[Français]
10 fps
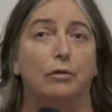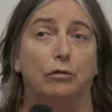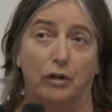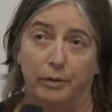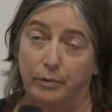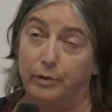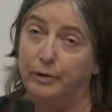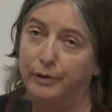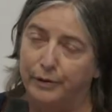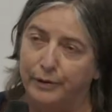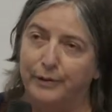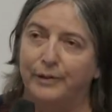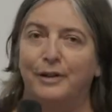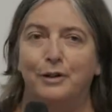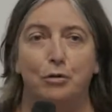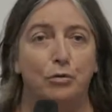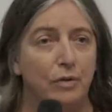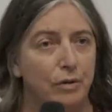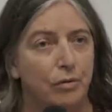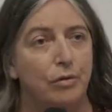Donc vraiment, euh, je
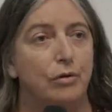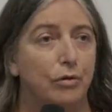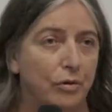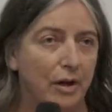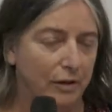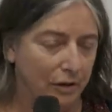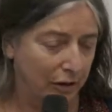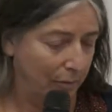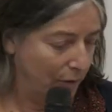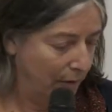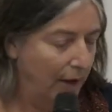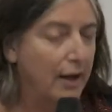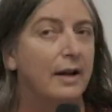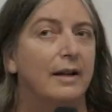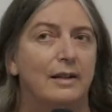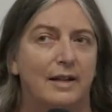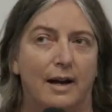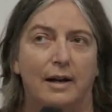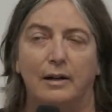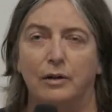suis nul, je suis un cancre. Bon,
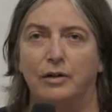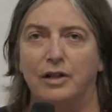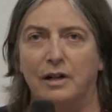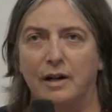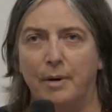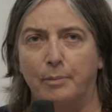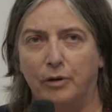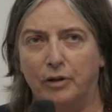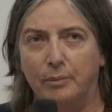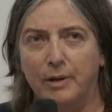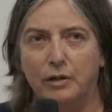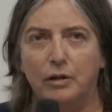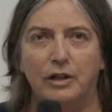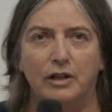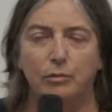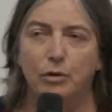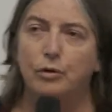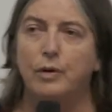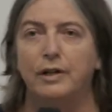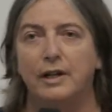ça, c'est quand même important parce que l'estime de
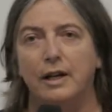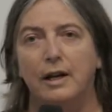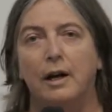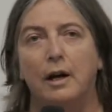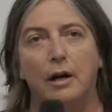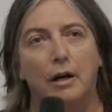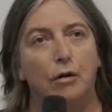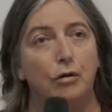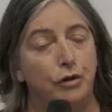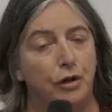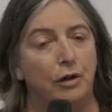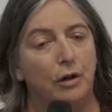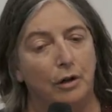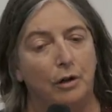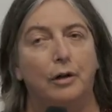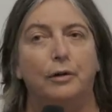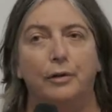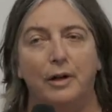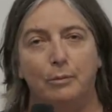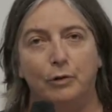soi, c'est le socle
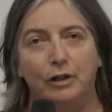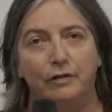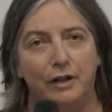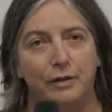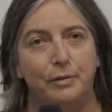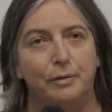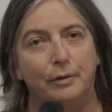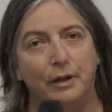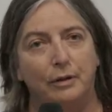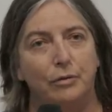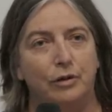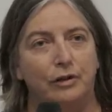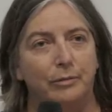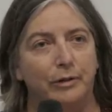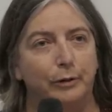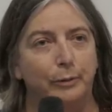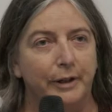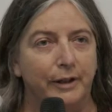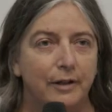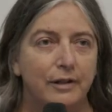de la motivation et du sentiment de
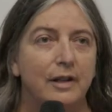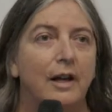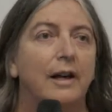compétence.